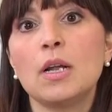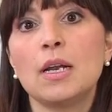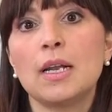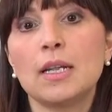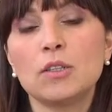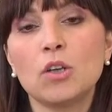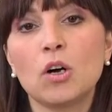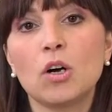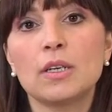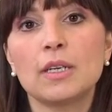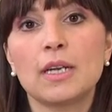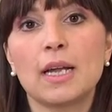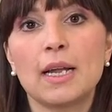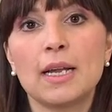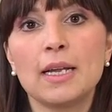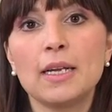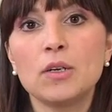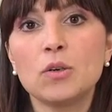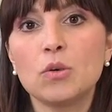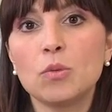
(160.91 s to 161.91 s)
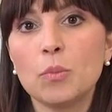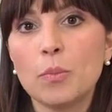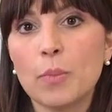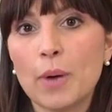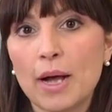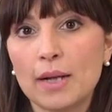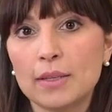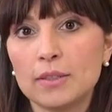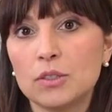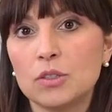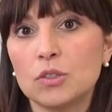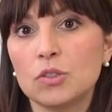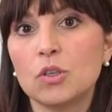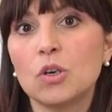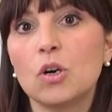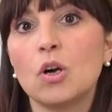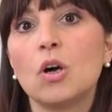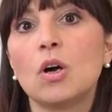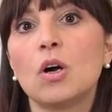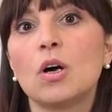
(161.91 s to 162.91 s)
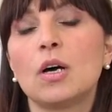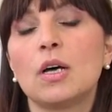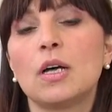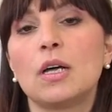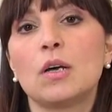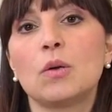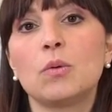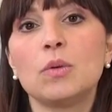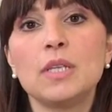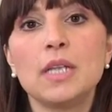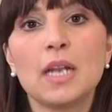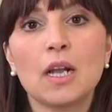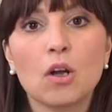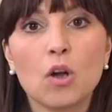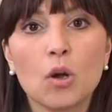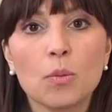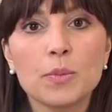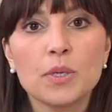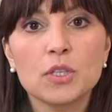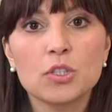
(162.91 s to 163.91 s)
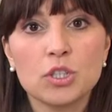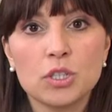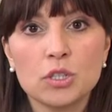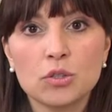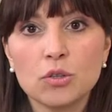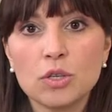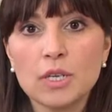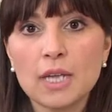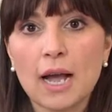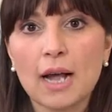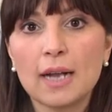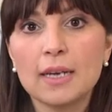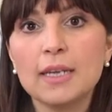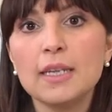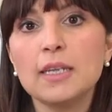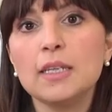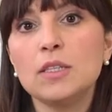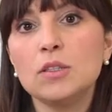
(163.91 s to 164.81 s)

la donna e il compagno eh, quindi la coppia genitoriale,